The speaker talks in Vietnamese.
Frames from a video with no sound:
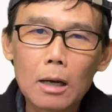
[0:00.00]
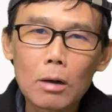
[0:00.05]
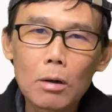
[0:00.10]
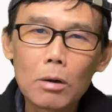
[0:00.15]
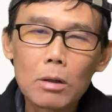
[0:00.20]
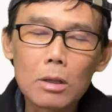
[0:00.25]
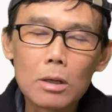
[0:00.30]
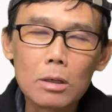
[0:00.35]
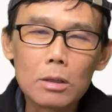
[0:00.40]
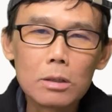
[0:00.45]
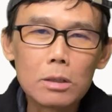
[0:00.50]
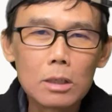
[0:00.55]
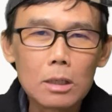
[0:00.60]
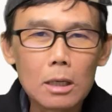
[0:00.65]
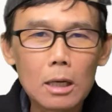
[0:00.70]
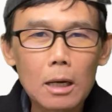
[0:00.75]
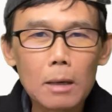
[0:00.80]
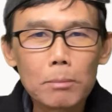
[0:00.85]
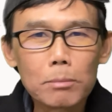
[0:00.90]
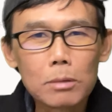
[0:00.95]
Có những
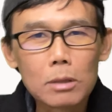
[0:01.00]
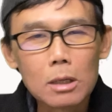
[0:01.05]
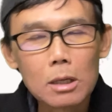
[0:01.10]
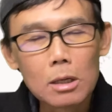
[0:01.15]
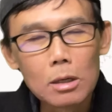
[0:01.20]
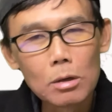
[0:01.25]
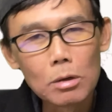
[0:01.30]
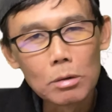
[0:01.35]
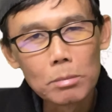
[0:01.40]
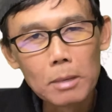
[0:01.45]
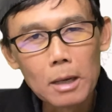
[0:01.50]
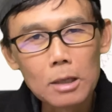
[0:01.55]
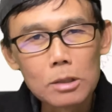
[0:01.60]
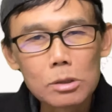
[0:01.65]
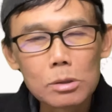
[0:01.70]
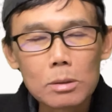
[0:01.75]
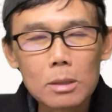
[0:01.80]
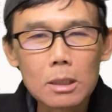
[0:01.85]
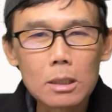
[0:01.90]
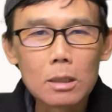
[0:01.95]
trường hợp khi ngôi ba
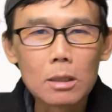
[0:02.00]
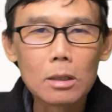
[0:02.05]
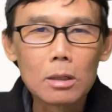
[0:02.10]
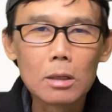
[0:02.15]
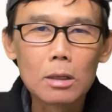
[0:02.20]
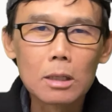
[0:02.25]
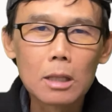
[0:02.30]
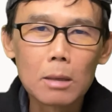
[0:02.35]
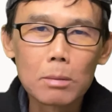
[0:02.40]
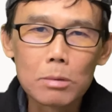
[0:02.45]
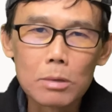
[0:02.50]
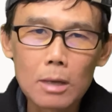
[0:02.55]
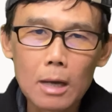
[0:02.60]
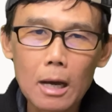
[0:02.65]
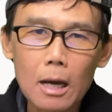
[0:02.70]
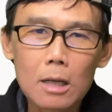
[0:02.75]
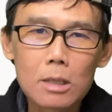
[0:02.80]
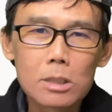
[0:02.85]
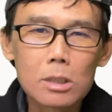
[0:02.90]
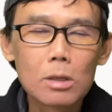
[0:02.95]
số ít nó thêm chữ
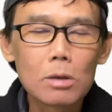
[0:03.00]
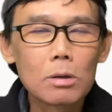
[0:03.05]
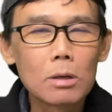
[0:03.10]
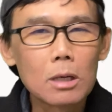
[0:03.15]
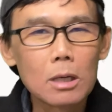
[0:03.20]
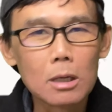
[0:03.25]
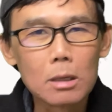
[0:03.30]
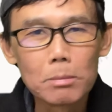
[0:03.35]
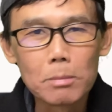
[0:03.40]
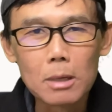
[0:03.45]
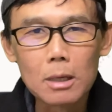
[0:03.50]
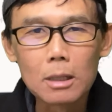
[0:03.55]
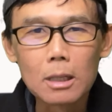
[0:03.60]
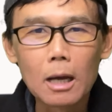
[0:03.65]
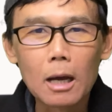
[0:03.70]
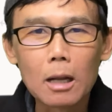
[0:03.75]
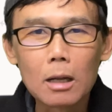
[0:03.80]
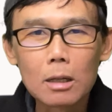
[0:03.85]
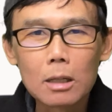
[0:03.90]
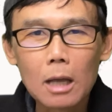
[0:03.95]
S, có khi nó biến
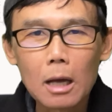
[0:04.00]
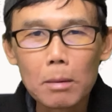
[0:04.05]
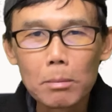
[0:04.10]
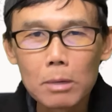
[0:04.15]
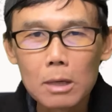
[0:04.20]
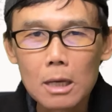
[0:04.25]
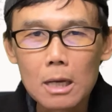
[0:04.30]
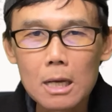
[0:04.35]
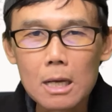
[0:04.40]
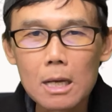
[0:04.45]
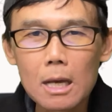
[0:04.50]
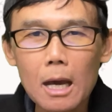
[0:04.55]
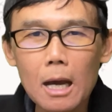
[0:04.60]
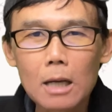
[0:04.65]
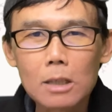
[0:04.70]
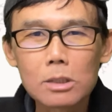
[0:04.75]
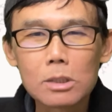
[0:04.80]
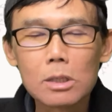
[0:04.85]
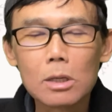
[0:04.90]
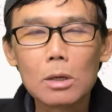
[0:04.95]
thể nó thêm cái
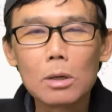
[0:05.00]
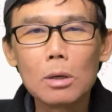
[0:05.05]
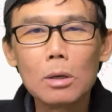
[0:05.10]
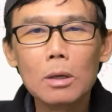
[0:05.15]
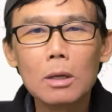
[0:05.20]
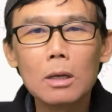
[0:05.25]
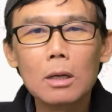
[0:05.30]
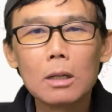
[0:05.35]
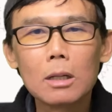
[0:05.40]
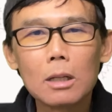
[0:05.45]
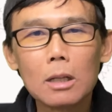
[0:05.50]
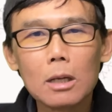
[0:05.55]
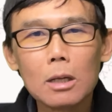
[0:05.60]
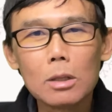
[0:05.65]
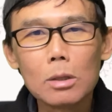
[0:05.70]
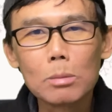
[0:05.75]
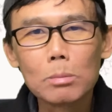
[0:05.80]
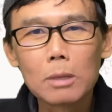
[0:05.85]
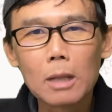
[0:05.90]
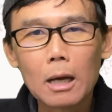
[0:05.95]
ES vô, thì
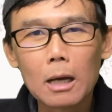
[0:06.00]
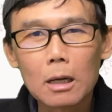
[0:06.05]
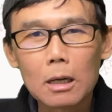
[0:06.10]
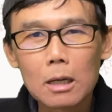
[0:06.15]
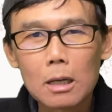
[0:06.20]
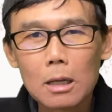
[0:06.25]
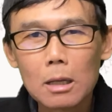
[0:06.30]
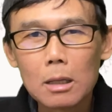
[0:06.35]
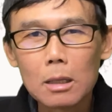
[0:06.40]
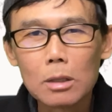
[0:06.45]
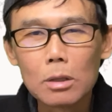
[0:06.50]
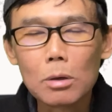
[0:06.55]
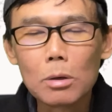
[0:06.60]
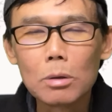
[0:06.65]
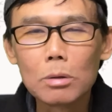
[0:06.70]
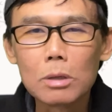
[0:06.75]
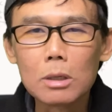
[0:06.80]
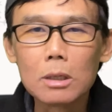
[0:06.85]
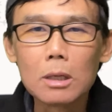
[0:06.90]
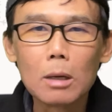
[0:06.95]
chúng ta khi
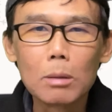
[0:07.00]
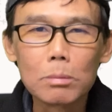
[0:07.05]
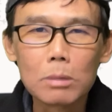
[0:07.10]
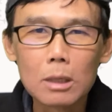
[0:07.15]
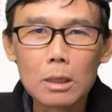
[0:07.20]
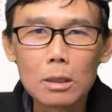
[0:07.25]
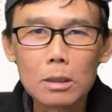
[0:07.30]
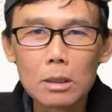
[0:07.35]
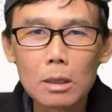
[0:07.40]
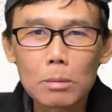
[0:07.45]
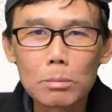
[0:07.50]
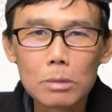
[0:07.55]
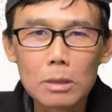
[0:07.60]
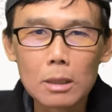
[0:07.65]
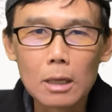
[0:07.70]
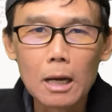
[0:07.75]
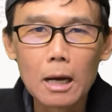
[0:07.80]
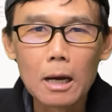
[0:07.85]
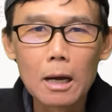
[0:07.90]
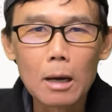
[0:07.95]
vô những động từ trong
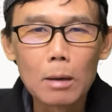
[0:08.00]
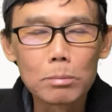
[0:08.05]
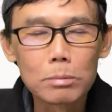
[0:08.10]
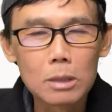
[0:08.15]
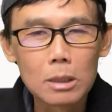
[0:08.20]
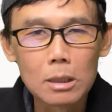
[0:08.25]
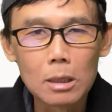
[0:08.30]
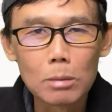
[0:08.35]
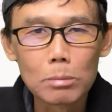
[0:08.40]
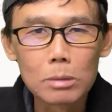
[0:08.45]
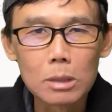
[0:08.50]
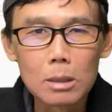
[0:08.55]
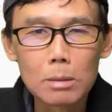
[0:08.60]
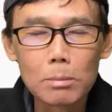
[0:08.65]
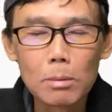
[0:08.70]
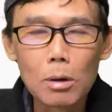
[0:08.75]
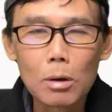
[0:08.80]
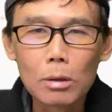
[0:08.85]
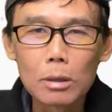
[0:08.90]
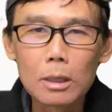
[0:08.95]
tương lai học từng động từ
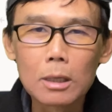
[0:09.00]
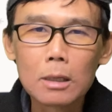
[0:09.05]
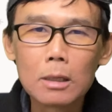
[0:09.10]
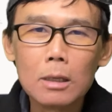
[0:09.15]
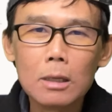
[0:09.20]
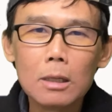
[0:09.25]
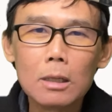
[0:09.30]
một đó,